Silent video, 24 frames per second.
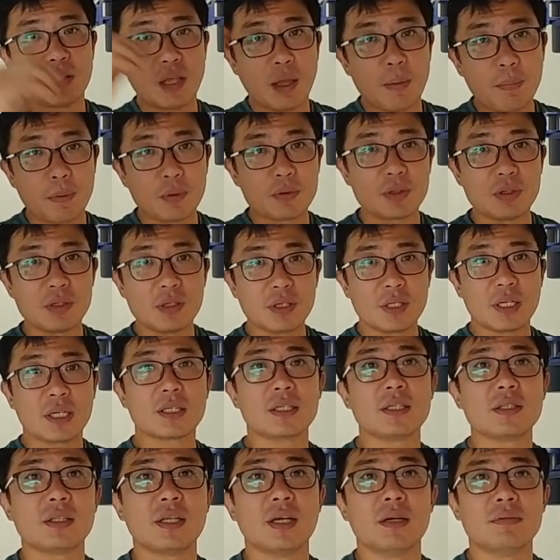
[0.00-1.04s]
대폭
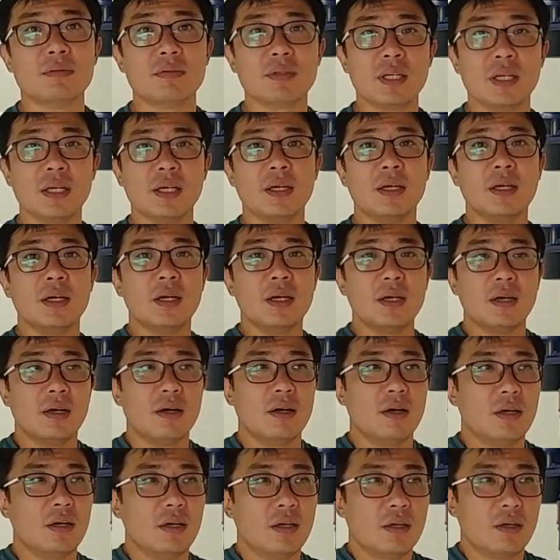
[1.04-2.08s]
늘려놨기 때문에
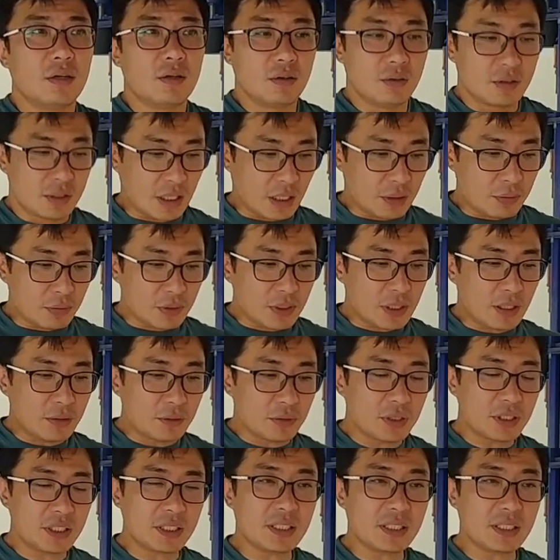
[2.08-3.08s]
자동차도